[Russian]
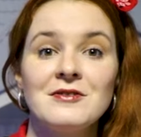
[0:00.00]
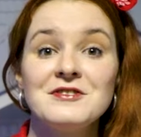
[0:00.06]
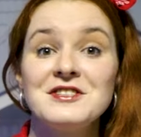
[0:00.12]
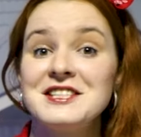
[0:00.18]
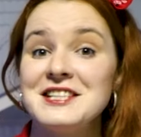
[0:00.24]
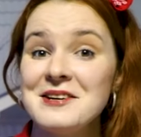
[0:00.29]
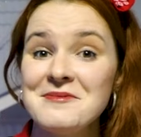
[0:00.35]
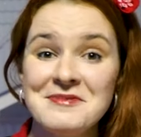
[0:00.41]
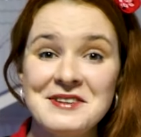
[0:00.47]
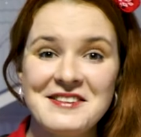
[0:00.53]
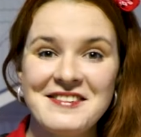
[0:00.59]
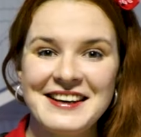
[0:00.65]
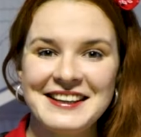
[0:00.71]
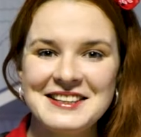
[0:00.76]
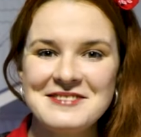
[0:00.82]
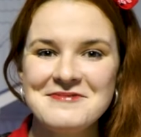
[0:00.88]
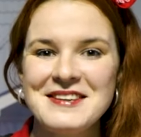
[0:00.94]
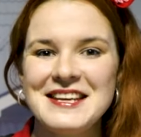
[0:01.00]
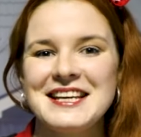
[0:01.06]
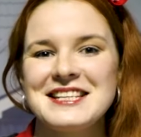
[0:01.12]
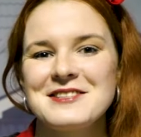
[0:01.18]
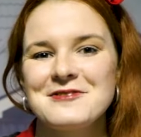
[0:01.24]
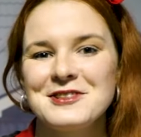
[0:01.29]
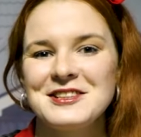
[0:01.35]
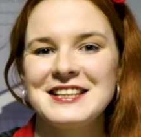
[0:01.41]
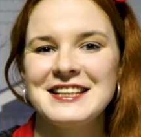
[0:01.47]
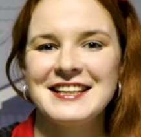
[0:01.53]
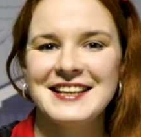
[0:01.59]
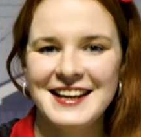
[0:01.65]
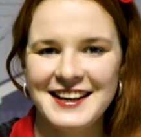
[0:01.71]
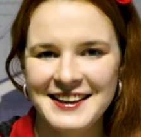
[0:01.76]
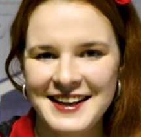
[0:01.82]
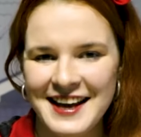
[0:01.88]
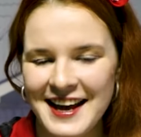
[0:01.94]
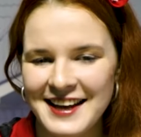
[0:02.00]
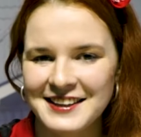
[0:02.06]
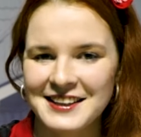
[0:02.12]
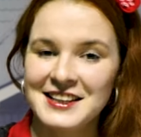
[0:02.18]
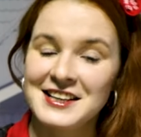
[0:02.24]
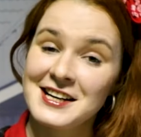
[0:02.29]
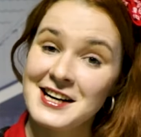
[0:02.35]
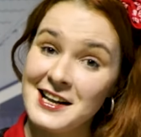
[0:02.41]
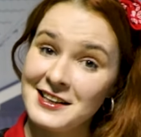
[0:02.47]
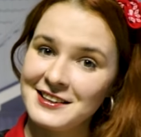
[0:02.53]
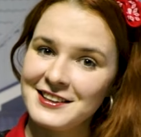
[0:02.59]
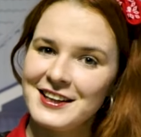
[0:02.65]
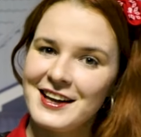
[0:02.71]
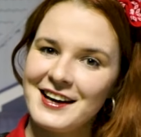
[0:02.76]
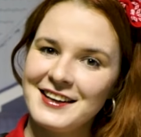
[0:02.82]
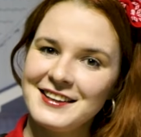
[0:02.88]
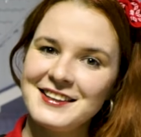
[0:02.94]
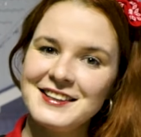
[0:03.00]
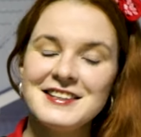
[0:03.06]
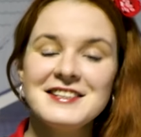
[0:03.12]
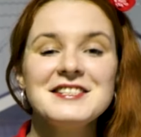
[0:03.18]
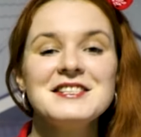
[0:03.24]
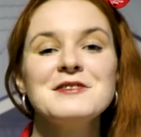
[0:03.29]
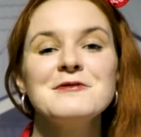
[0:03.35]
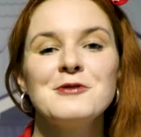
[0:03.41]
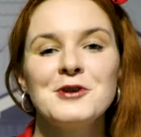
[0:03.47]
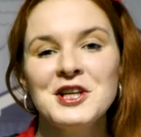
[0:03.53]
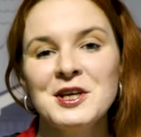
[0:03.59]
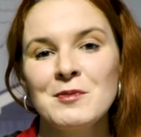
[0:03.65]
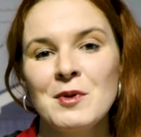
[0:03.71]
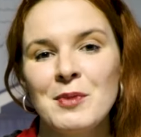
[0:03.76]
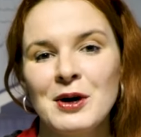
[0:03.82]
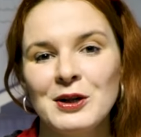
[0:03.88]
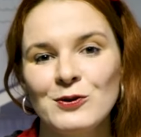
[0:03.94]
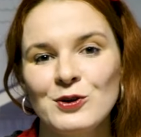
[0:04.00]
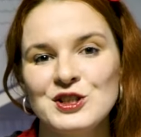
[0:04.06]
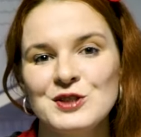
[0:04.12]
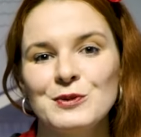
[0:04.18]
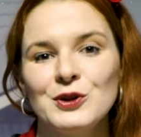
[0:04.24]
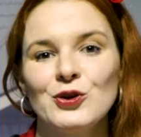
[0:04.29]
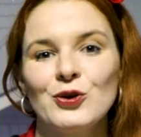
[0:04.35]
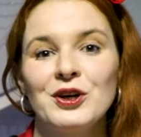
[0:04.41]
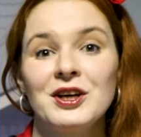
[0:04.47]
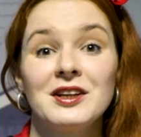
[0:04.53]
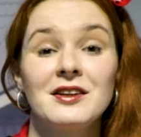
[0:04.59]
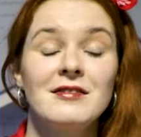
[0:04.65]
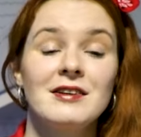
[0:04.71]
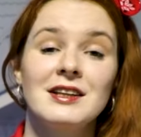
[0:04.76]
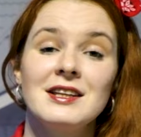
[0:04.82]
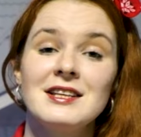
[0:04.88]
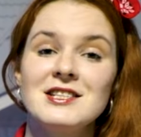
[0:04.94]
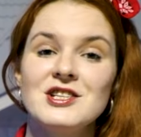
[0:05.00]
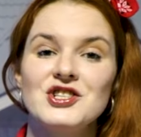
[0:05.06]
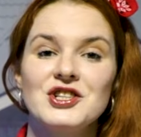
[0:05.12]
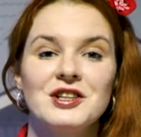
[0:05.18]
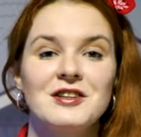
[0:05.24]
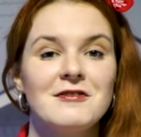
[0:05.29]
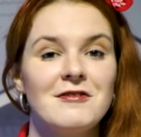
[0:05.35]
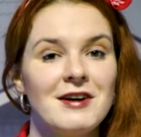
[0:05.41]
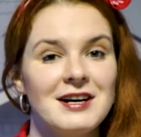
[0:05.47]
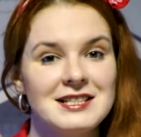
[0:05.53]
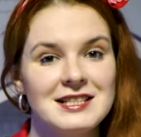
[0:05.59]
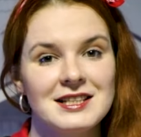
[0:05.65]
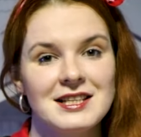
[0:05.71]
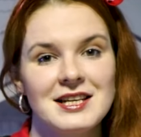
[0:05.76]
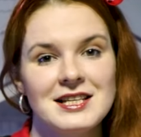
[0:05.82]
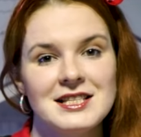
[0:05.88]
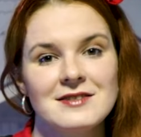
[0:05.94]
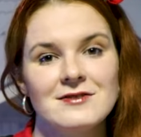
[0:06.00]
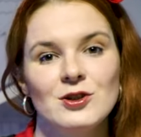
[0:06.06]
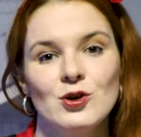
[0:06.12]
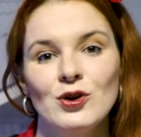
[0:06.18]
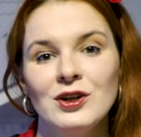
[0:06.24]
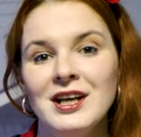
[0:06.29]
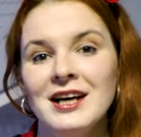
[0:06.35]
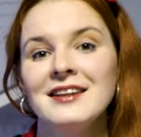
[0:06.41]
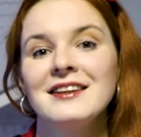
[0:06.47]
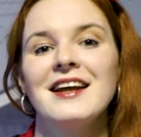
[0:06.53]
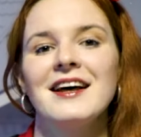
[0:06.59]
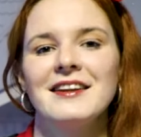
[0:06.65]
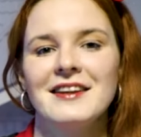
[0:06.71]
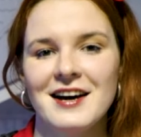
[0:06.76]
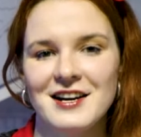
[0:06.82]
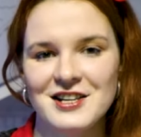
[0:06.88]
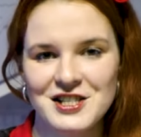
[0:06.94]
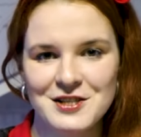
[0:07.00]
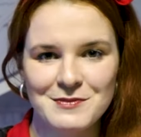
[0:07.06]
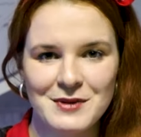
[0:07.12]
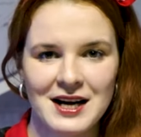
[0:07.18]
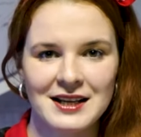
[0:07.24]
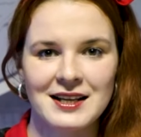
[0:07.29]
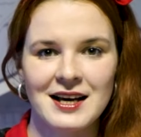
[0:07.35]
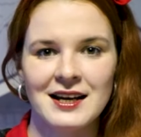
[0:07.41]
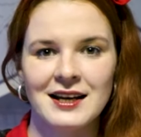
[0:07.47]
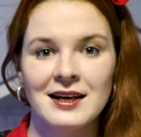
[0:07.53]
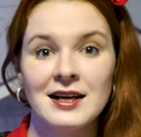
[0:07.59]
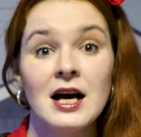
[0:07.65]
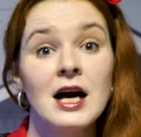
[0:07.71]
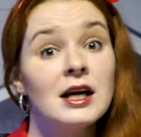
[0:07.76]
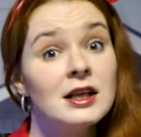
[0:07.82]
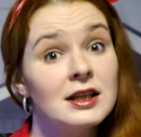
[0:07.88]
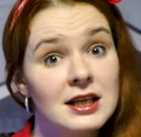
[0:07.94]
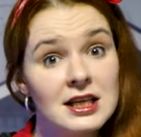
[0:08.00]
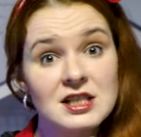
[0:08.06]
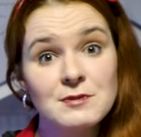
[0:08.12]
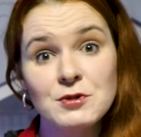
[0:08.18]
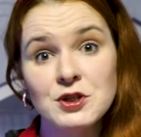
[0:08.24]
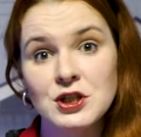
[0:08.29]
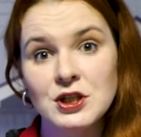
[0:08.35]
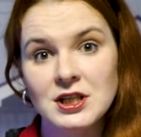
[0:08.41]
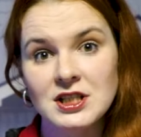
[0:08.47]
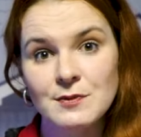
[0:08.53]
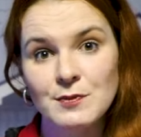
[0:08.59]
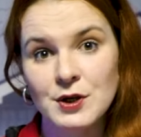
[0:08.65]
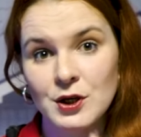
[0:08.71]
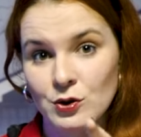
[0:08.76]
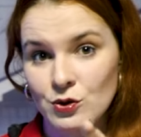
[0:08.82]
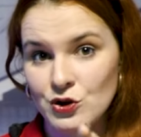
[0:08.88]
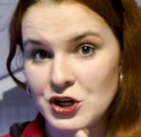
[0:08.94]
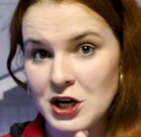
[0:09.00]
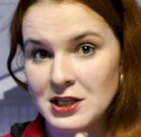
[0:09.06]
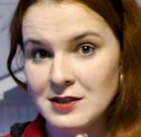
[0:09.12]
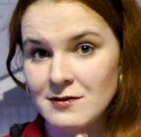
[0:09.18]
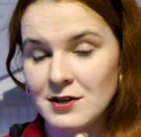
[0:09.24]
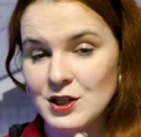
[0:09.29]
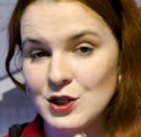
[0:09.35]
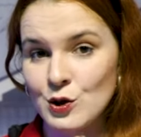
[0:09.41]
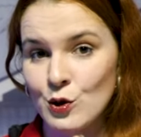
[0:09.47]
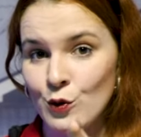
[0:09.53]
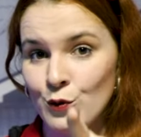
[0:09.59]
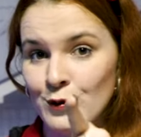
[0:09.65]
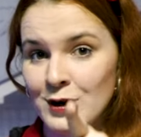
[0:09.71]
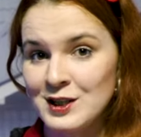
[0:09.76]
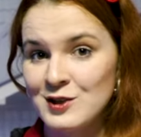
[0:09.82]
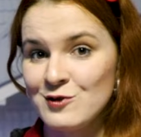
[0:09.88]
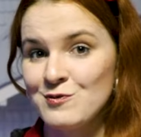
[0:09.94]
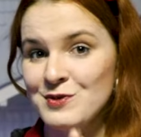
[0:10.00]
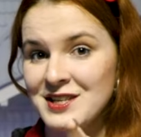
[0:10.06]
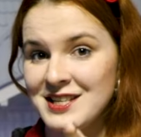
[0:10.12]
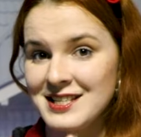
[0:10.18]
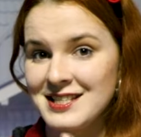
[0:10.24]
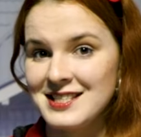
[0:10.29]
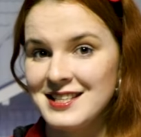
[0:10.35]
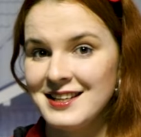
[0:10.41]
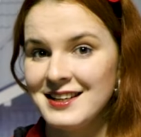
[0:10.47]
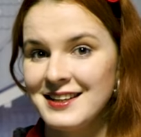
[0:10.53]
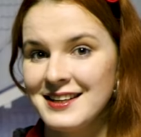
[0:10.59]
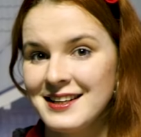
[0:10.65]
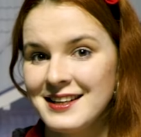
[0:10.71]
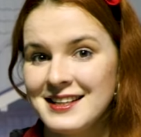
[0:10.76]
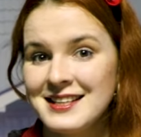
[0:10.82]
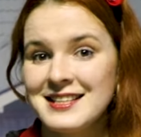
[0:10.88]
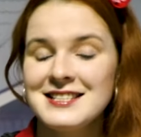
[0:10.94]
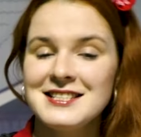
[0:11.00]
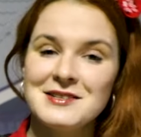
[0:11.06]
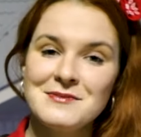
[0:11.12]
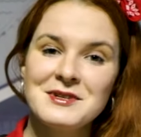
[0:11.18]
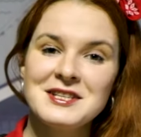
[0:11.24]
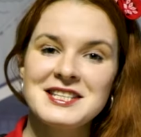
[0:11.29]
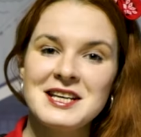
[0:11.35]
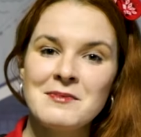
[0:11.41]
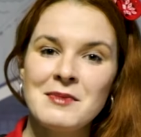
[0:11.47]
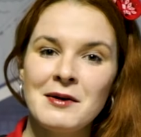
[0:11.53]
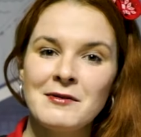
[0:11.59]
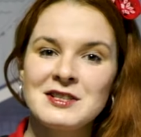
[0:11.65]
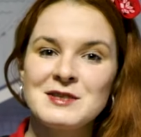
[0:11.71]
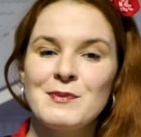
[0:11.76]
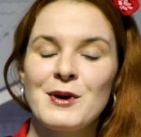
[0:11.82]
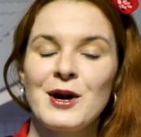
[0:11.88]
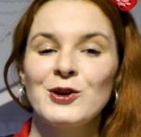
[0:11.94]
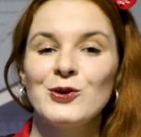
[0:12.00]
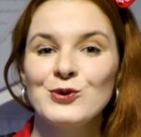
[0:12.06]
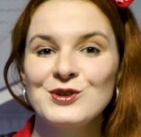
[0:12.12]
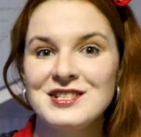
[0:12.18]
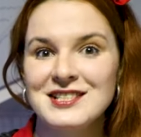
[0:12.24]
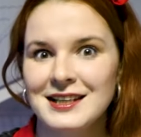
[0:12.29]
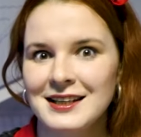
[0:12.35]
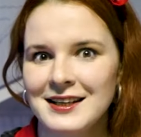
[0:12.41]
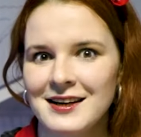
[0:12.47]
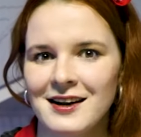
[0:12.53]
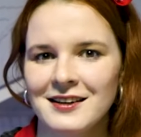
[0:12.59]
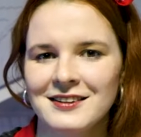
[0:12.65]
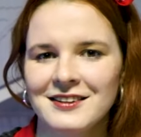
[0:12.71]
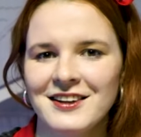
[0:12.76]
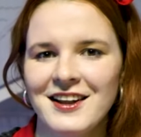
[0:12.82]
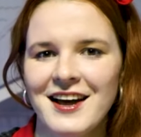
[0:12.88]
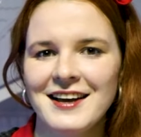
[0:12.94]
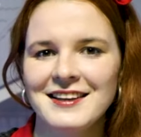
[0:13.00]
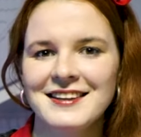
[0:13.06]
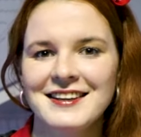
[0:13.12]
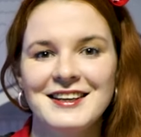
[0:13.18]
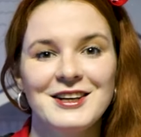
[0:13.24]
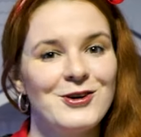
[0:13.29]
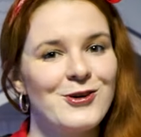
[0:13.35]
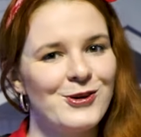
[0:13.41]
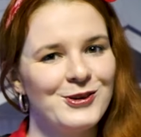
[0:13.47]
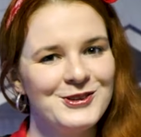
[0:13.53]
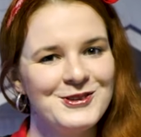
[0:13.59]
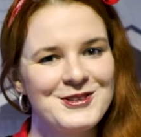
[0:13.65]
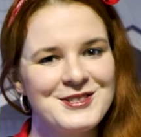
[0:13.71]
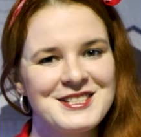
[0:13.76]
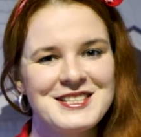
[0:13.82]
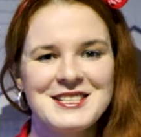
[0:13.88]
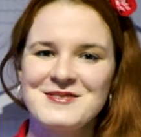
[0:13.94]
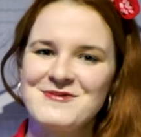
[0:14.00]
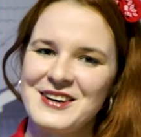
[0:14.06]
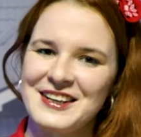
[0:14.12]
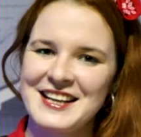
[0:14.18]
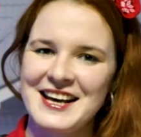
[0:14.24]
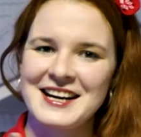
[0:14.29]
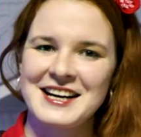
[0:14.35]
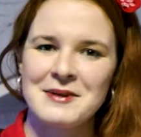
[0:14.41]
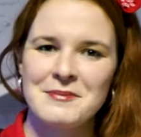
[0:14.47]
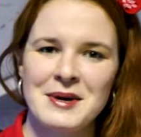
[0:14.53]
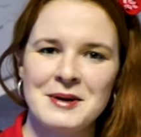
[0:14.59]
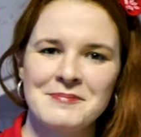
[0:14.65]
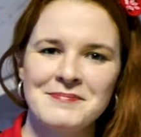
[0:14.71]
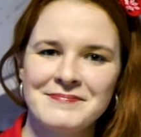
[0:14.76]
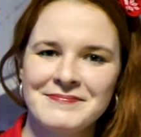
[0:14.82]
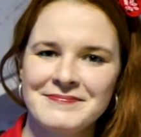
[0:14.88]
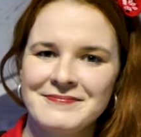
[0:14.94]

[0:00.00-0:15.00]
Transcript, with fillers: Всем привет! Меня зовут Елена, это Grand Line, и сегодня мы подводим итоги 2023 года на нашем канале. Не спешите переключать видео, ведь впереди зимние забавы с продукцией Grand Line и конкурс с подарками.